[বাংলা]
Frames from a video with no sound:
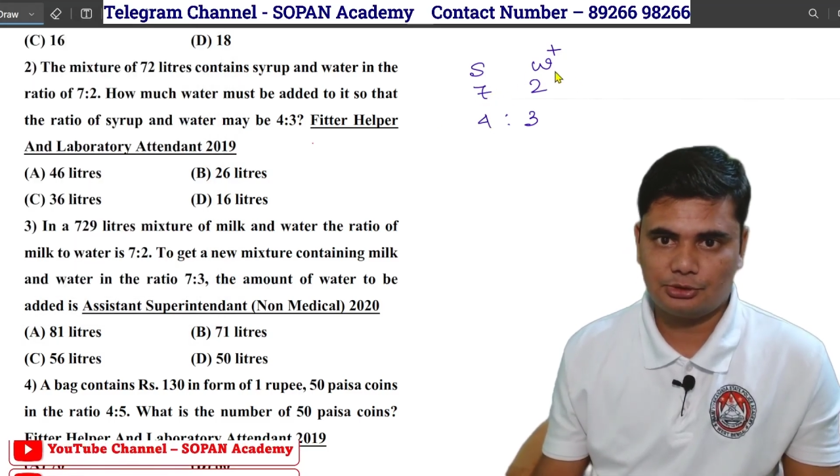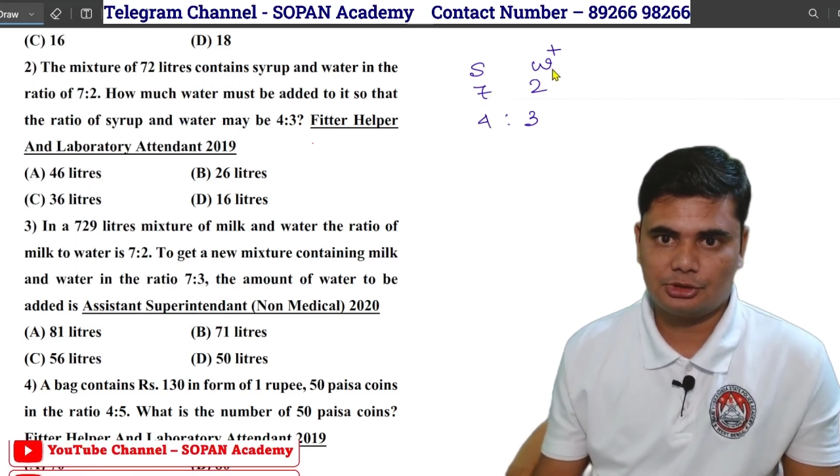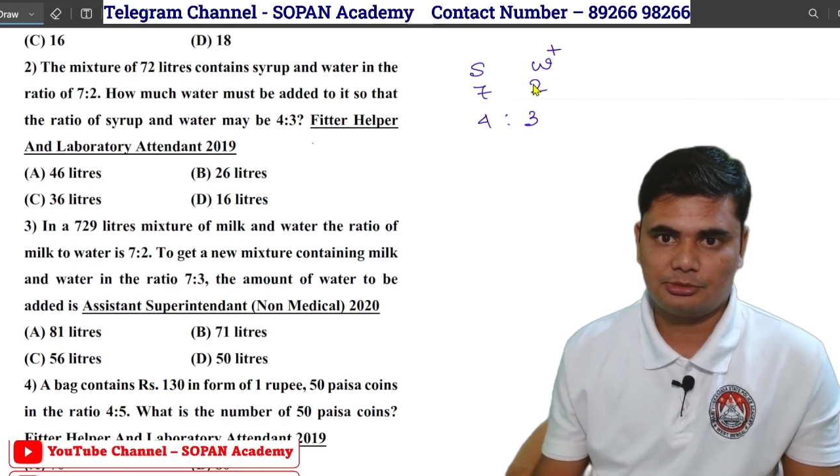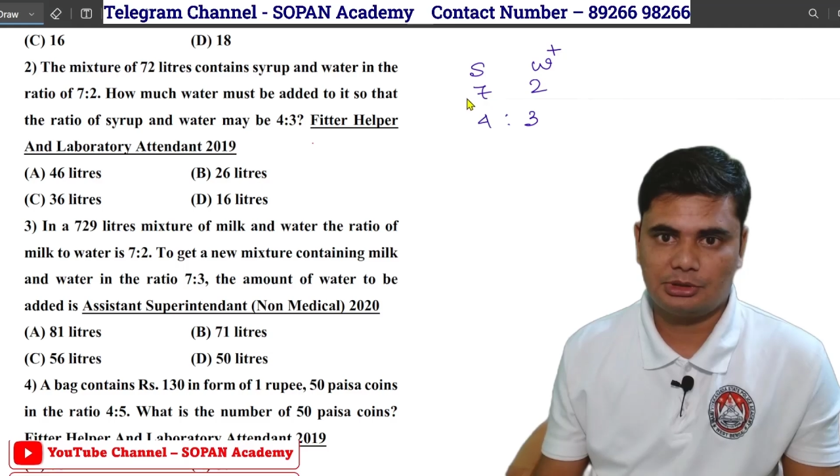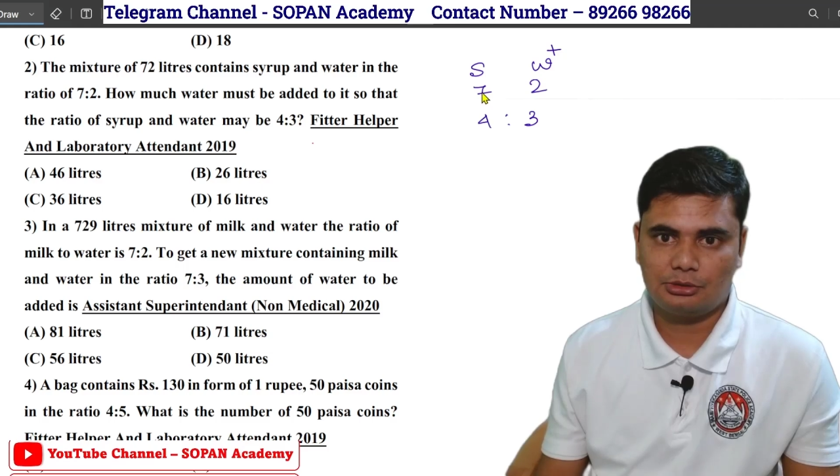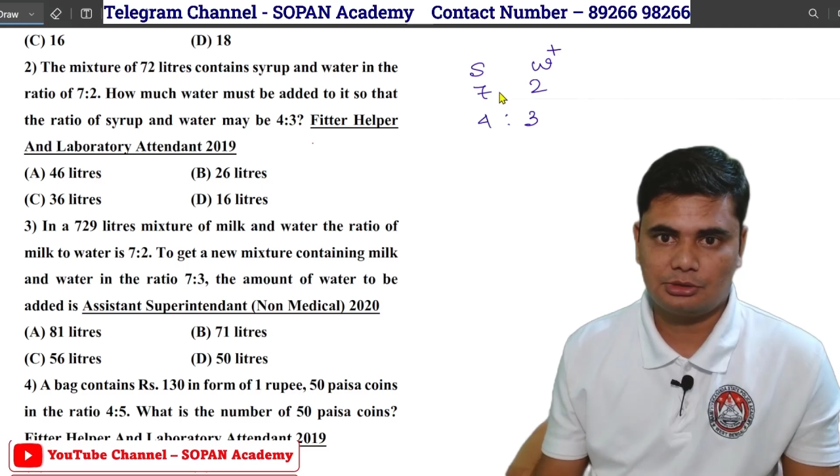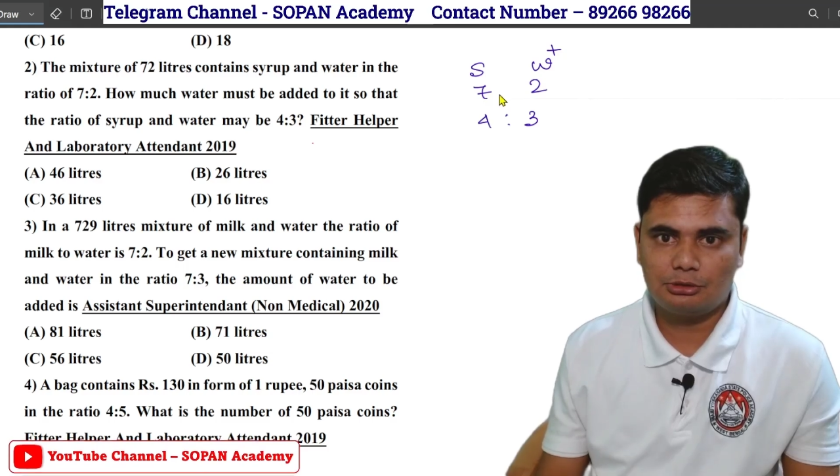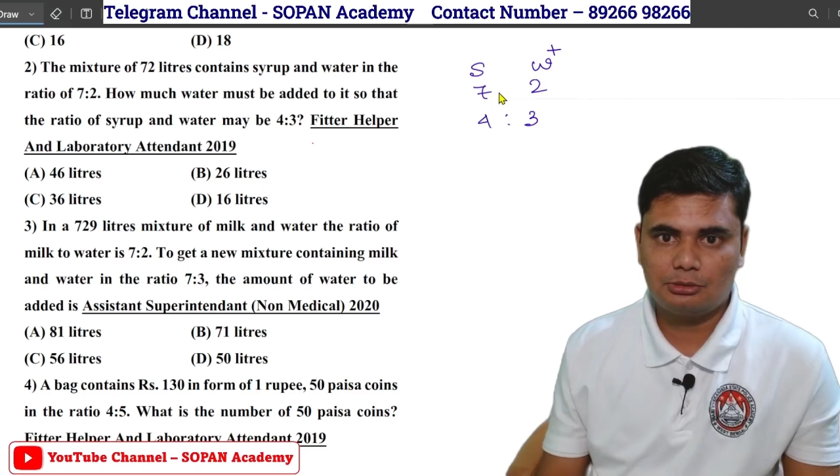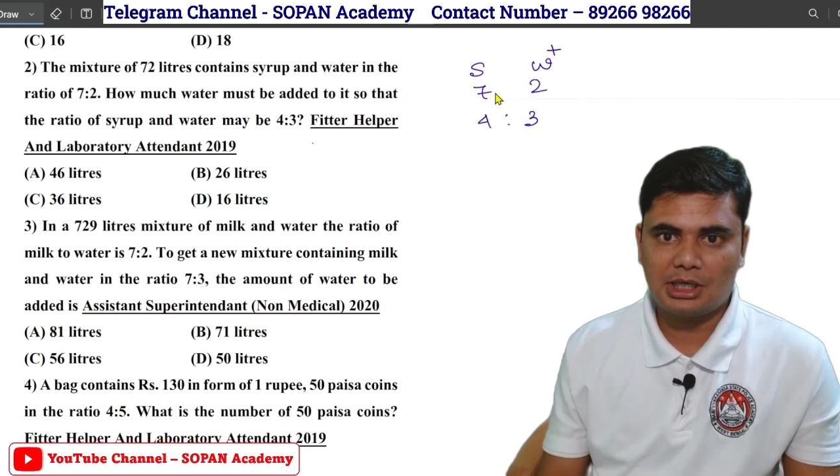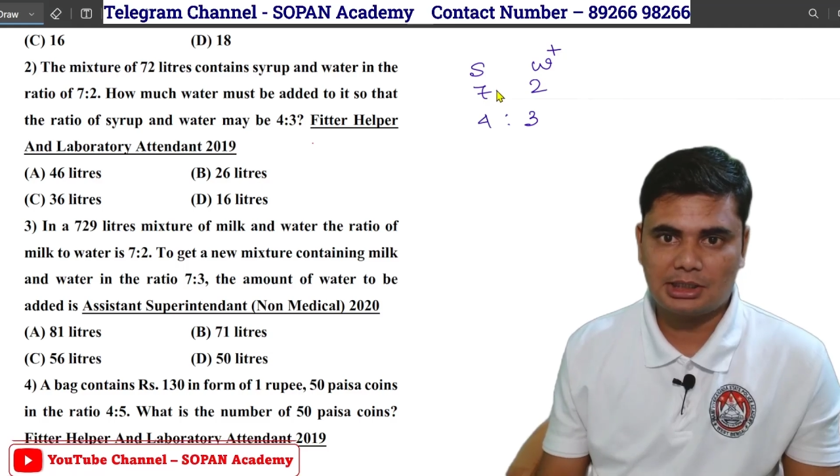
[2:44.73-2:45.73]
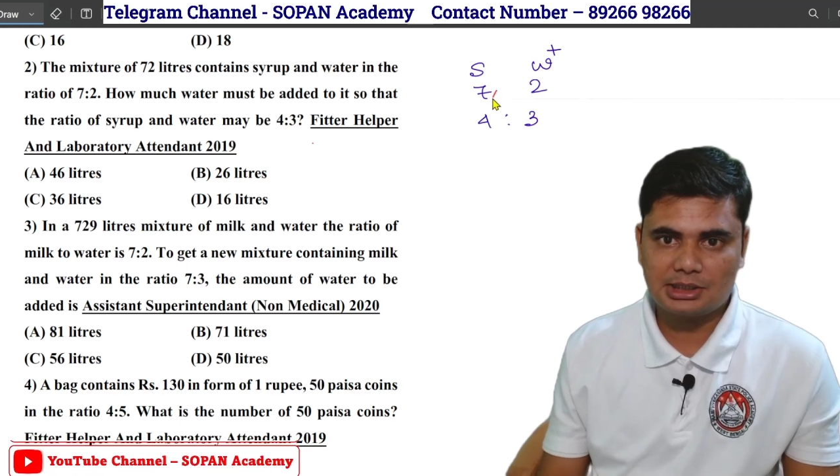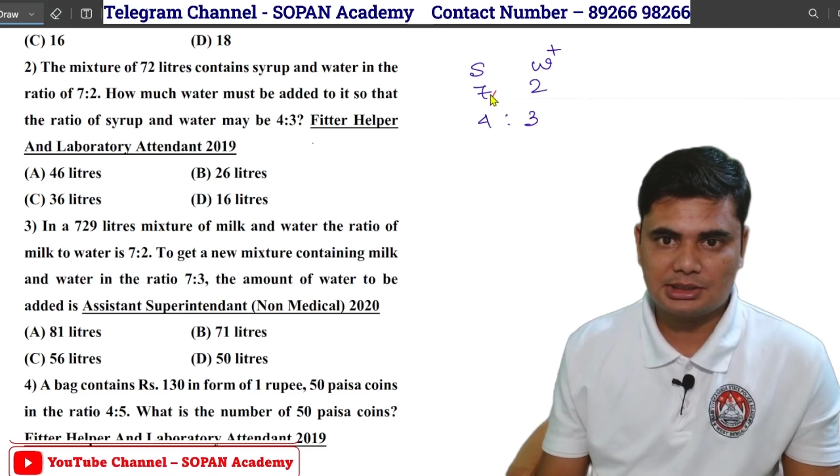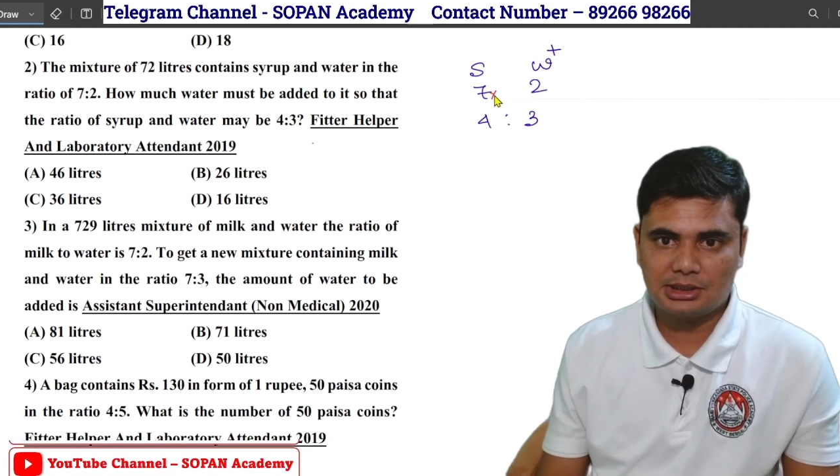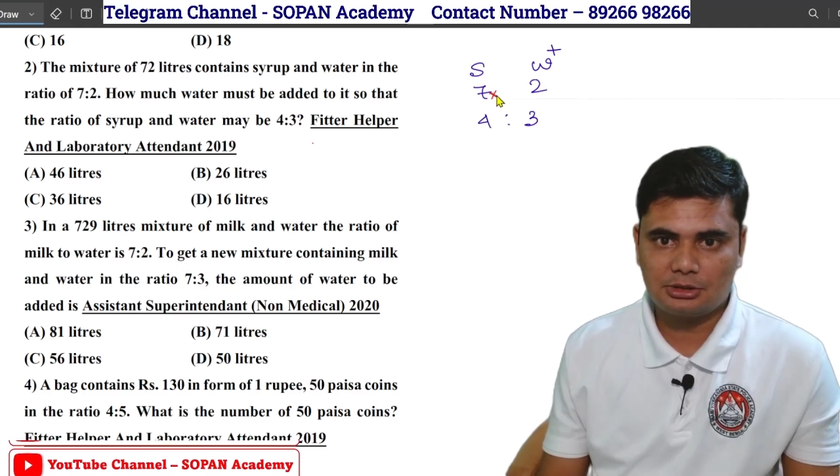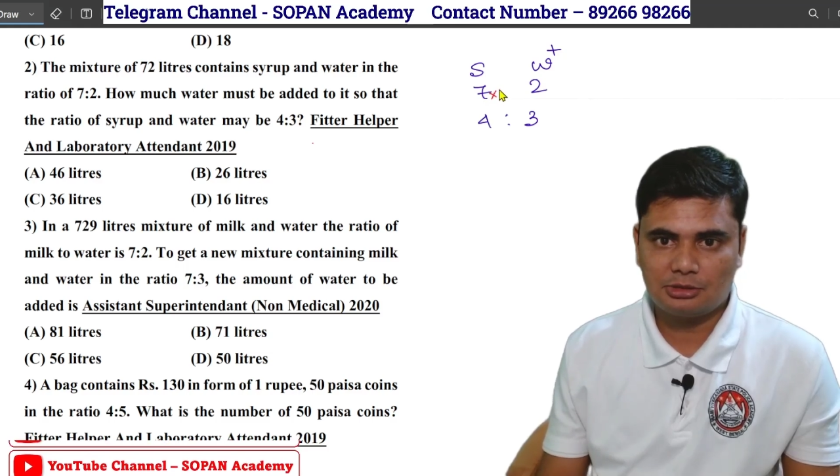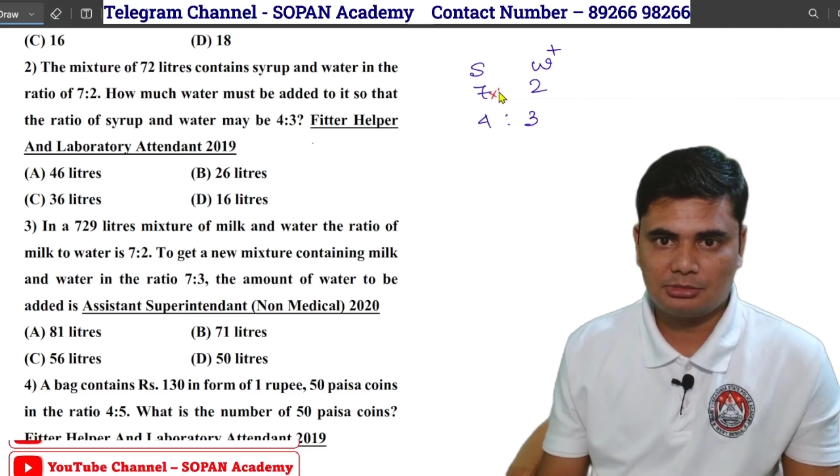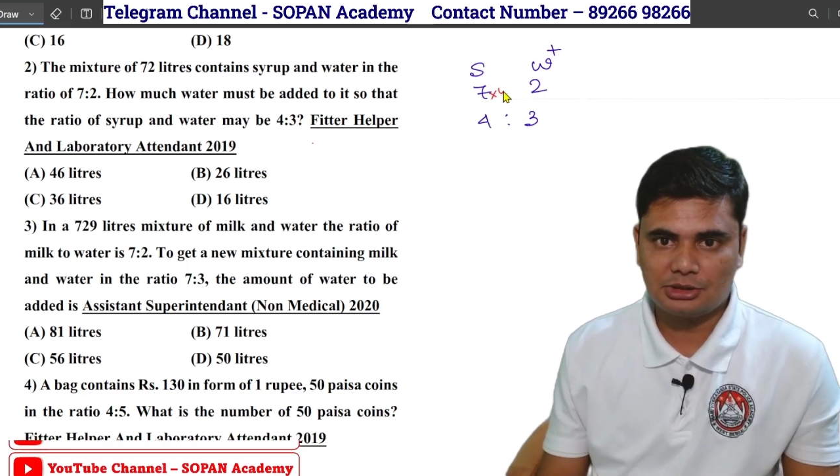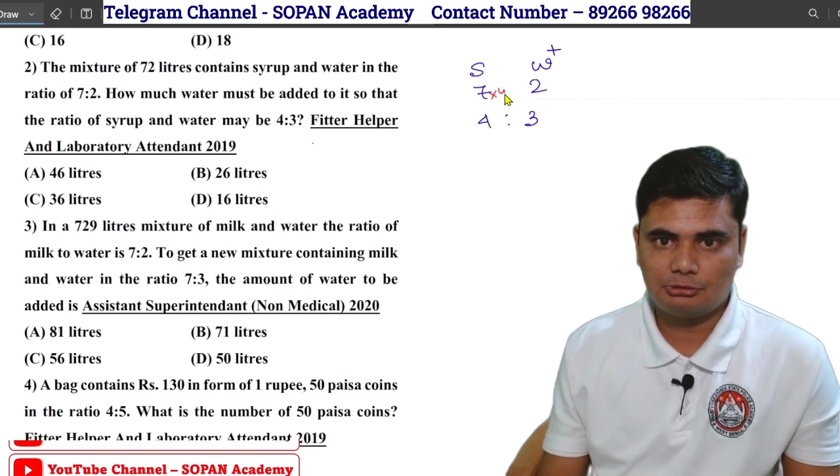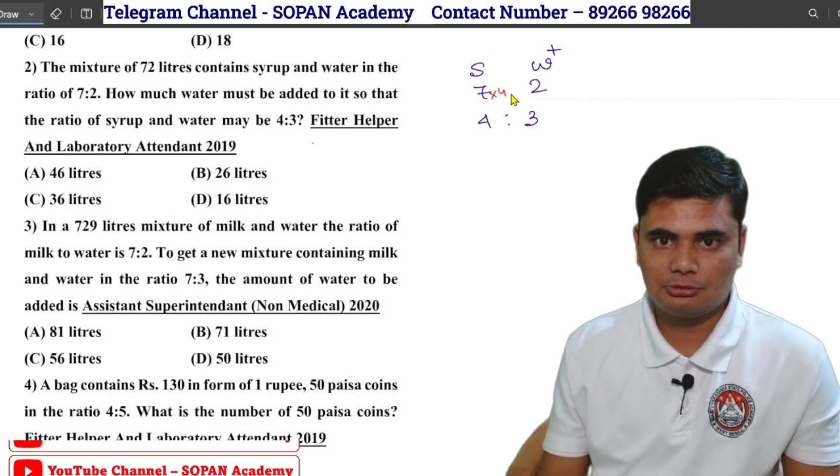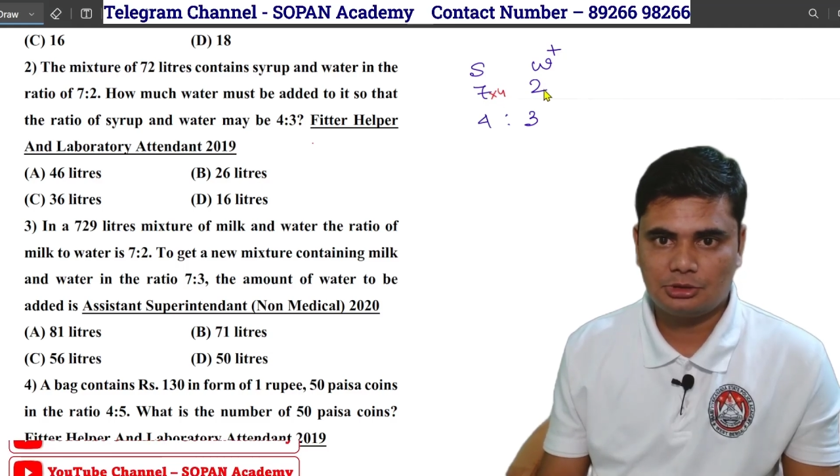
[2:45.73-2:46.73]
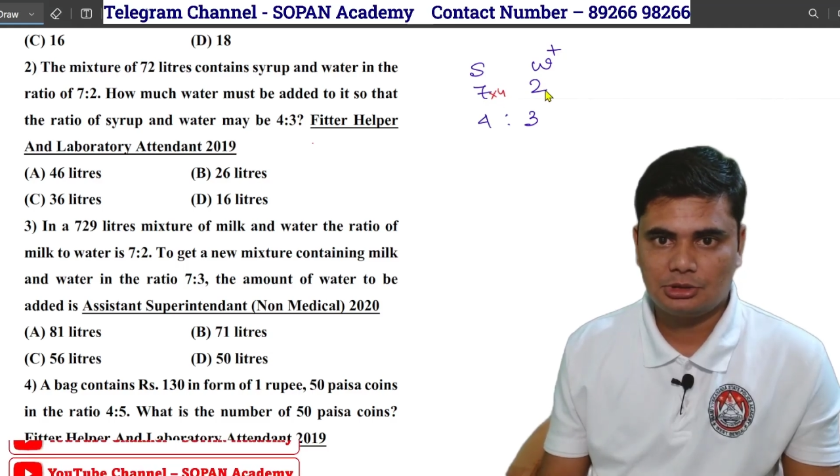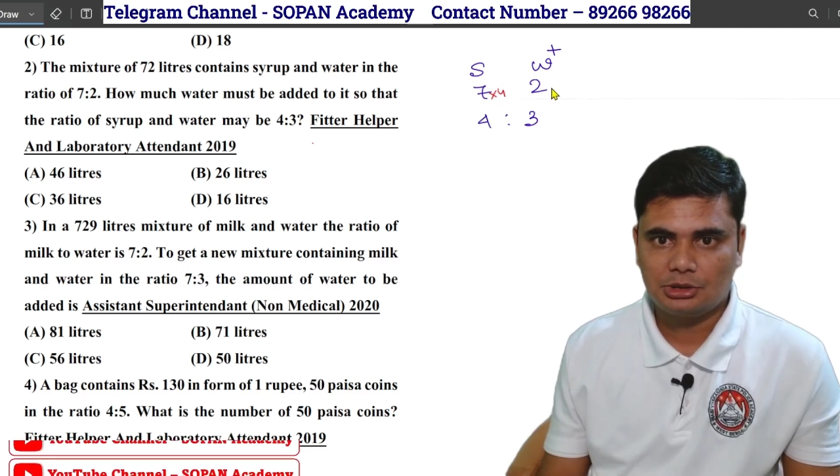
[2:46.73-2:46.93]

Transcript: করতে হবে তো কি করবো আঠাশে কনভার্ট করবো